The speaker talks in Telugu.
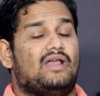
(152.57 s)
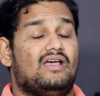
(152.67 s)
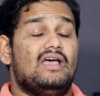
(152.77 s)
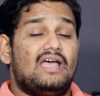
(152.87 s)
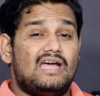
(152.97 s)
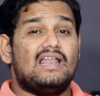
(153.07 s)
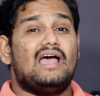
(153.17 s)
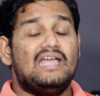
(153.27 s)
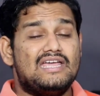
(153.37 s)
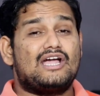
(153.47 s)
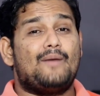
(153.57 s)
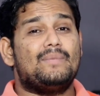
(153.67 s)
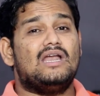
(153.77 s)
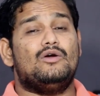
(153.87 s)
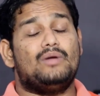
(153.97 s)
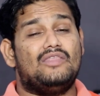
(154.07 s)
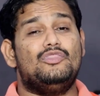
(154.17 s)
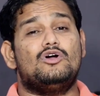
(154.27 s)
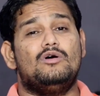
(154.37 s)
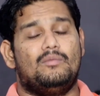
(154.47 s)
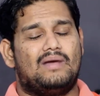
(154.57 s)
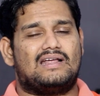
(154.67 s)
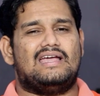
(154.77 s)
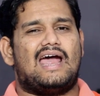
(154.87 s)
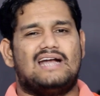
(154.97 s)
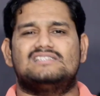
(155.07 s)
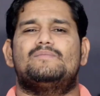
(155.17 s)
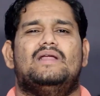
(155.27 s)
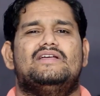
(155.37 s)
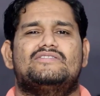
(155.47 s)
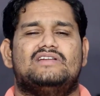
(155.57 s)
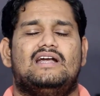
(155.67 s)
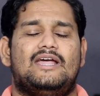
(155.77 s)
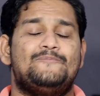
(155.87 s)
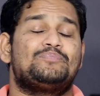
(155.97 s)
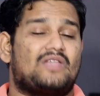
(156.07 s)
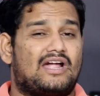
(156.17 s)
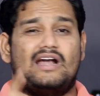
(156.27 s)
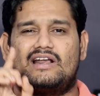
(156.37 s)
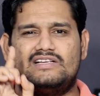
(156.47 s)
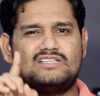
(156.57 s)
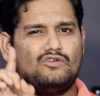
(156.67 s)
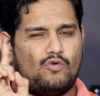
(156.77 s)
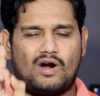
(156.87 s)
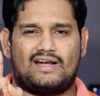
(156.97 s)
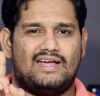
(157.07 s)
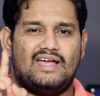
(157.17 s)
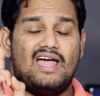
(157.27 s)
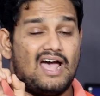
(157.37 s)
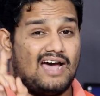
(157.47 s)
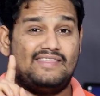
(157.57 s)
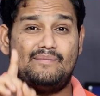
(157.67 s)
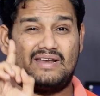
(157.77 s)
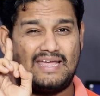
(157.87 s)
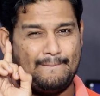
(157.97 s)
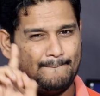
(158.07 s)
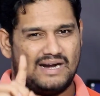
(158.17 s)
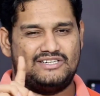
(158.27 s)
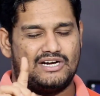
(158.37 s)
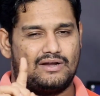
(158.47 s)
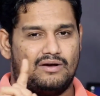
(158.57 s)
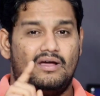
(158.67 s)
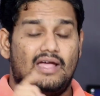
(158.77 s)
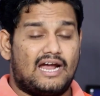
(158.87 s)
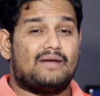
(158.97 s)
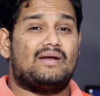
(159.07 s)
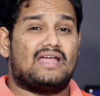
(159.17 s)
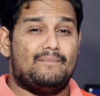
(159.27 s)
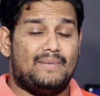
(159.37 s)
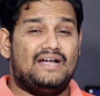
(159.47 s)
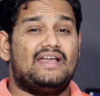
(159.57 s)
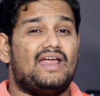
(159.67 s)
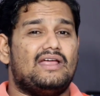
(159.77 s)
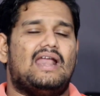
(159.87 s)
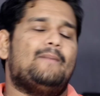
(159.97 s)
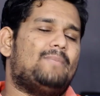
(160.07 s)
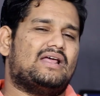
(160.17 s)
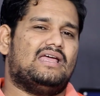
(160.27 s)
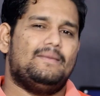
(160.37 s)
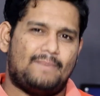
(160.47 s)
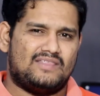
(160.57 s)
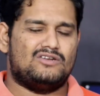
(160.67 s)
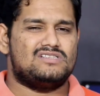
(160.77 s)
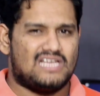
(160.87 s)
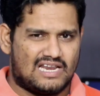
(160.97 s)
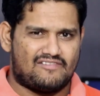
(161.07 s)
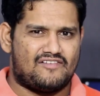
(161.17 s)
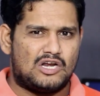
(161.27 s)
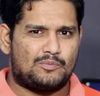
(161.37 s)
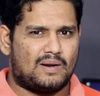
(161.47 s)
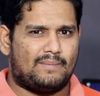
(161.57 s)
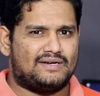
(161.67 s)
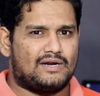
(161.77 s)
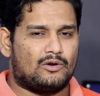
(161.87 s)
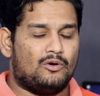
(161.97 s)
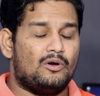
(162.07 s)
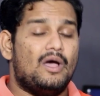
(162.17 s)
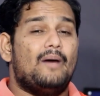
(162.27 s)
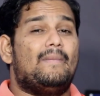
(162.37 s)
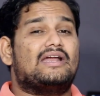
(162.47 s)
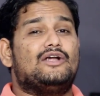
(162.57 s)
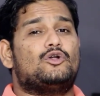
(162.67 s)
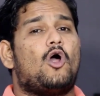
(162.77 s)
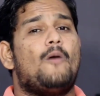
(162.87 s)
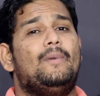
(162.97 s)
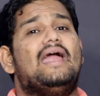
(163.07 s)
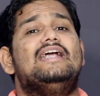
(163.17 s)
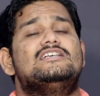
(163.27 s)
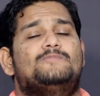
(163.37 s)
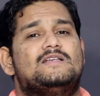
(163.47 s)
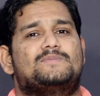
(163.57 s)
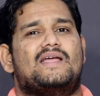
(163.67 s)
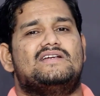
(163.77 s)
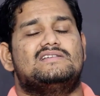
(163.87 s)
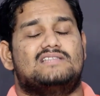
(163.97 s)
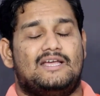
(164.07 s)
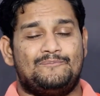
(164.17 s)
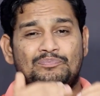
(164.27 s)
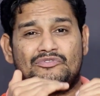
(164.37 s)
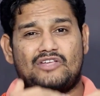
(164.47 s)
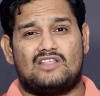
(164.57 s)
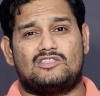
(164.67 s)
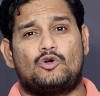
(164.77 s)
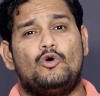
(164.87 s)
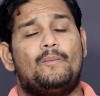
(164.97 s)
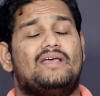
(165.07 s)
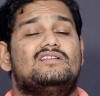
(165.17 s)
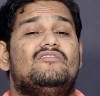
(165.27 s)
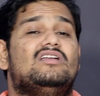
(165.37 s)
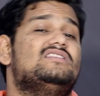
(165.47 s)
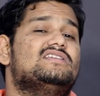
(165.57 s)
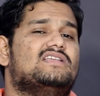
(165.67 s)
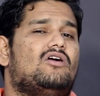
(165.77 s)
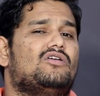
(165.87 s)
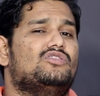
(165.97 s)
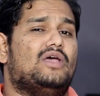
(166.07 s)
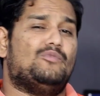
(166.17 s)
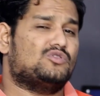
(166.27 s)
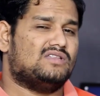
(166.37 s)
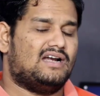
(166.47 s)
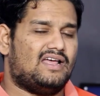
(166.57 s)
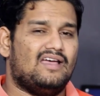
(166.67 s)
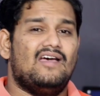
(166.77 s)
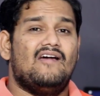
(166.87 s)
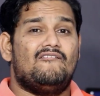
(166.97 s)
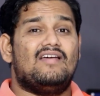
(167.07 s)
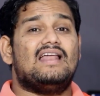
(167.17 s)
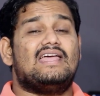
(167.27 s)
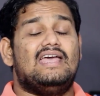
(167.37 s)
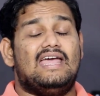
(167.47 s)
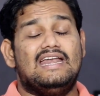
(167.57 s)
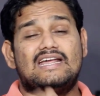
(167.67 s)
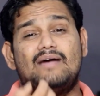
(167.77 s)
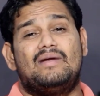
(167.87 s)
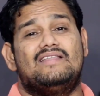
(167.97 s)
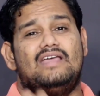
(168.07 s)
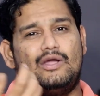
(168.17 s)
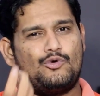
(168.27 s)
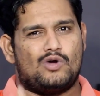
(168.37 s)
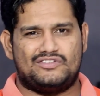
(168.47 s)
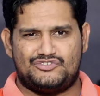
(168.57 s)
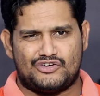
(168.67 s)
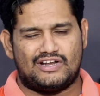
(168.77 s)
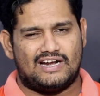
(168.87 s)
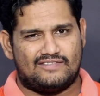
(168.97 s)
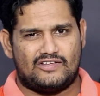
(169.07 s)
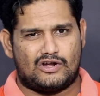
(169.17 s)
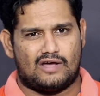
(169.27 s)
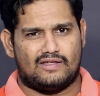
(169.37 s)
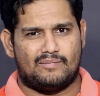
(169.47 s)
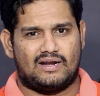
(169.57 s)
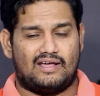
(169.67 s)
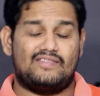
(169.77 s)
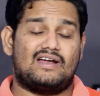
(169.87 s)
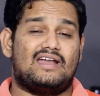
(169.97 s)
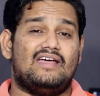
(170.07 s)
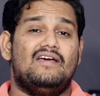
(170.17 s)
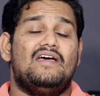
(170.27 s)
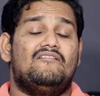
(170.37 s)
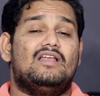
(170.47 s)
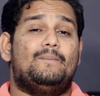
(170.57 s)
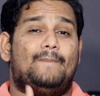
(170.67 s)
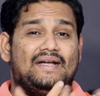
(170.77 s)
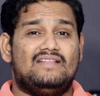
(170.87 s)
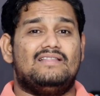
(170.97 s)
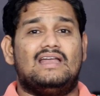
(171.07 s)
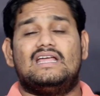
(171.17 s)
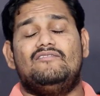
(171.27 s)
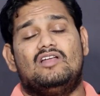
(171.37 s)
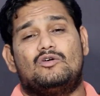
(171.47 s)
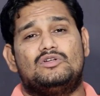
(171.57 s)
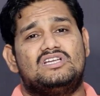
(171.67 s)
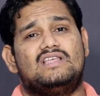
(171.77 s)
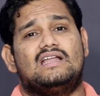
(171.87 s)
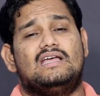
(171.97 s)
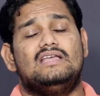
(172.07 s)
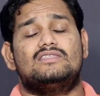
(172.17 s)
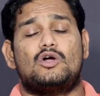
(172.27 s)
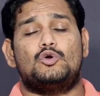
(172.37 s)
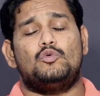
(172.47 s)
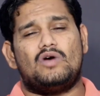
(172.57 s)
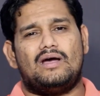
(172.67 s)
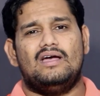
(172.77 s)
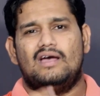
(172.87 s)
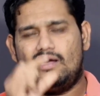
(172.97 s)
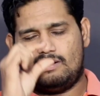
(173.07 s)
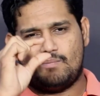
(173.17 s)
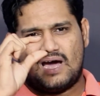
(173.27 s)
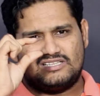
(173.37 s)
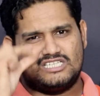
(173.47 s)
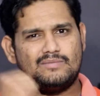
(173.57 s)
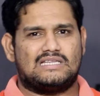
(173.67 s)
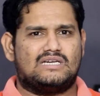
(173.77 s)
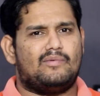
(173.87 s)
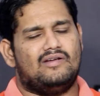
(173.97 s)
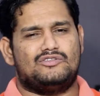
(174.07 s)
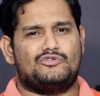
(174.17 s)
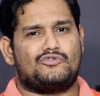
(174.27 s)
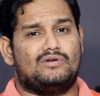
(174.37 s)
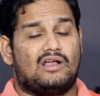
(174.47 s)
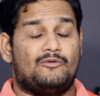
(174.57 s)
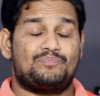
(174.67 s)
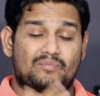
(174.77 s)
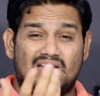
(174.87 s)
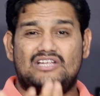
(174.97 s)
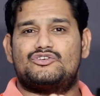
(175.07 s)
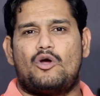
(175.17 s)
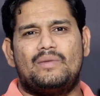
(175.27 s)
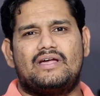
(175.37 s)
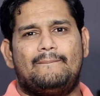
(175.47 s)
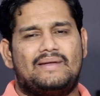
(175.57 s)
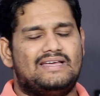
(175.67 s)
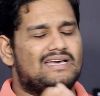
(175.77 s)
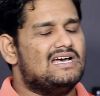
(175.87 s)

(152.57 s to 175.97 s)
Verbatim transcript: ఉంటాయి ఇలా ఈ కంపెనీలు ఎందుకు మనకి యాడ్స్ని ప్లే చేస్తున్నాయి అంటే ఇక్కడ రీజన్ ఒకటే అదే మనకి బడ్జెట్ ఇక్కడ మనకి మిడ్ రేంజ్ అనేప్పటికీ పది నుంచి ఇరవై వేల రూపాయల బడ్జెట్లో మనకి టాప్ ఎండ్ స్పెసిఫికేషన్స్ని చాలా తక్కువ ప్రైస్లో వీళ్ళు తీసుకురావడంతో ఏమవుతుందంటే వీళ్ళకి ఇన్కమ్ అనేది ఎక్కువగా జనరేట్ అయితే కాదనమాట ఎందుకంటే వీళ్ళు పెట్టిన దానికి వీళ్ళకి వచ్చేదానికి తక్కువ మార్జిన్ మాత్రమే వీళ్ళు చూసుకుంటారు మనకి షామి కంపెనీ